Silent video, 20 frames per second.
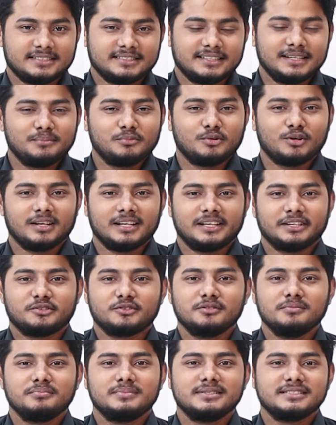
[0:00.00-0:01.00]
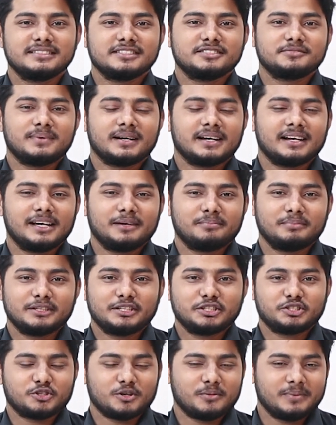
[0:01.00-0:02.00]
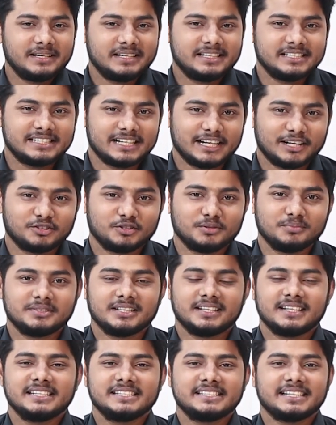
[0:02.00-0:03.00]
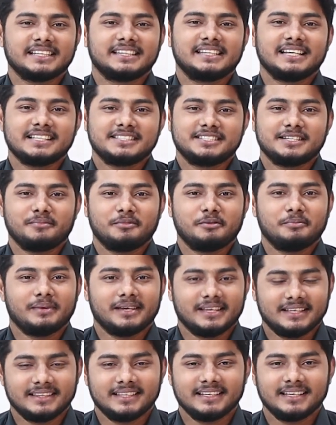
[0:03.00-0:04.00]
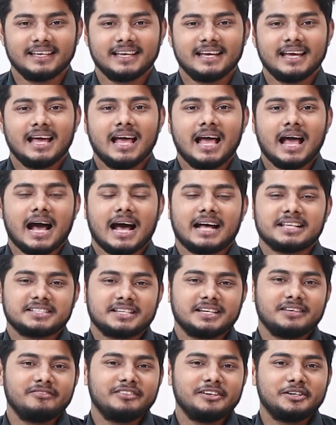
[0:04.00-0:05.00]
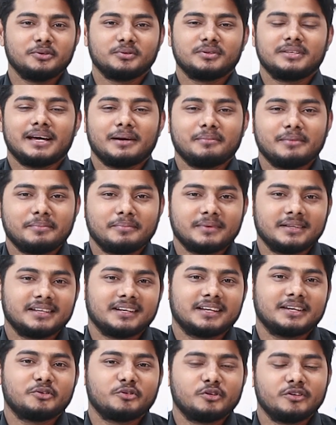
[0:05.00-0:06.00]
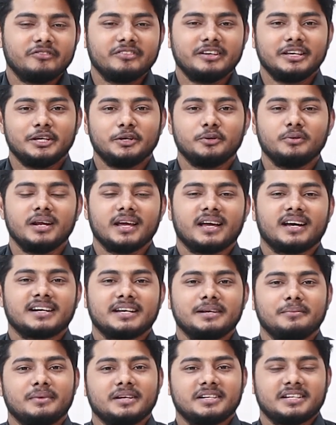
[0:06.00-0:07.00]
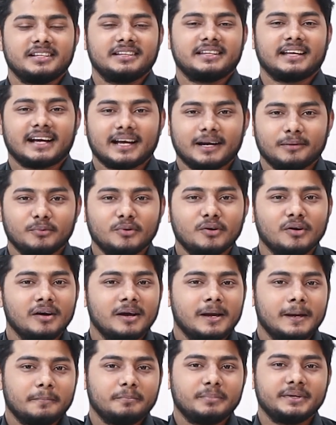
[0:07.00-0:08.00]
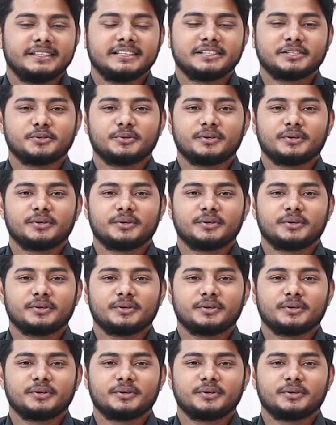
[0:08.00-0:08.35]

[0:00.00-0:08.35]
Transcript: আসসালামু আলাইকুম বিজনেস বাংলায় আপনাদের সবাইকে স্বাগতম জানাই সাথে আছি আমি মেহেদি আজকের ভিডিওতে আমি আপনাদেরকে খুবই ইউনিক একটি মেশিন দেখাবো বিশেষ